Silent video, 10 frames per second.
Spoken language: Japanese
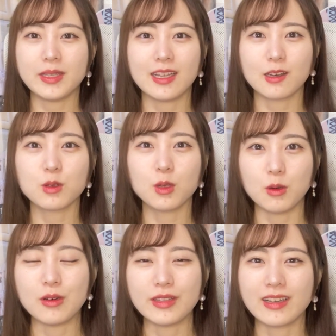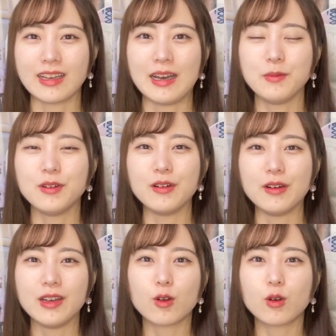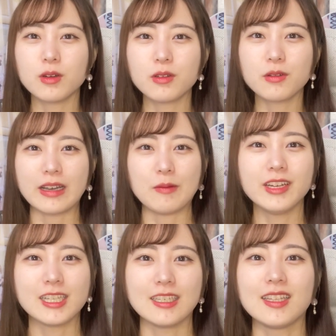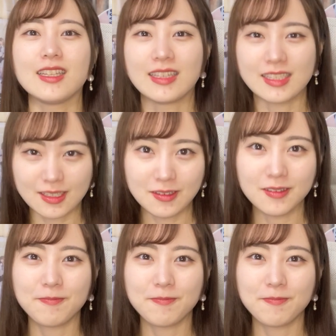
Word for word: みたいなことを、なんかもう心の声が漏れちゃってたんですよ。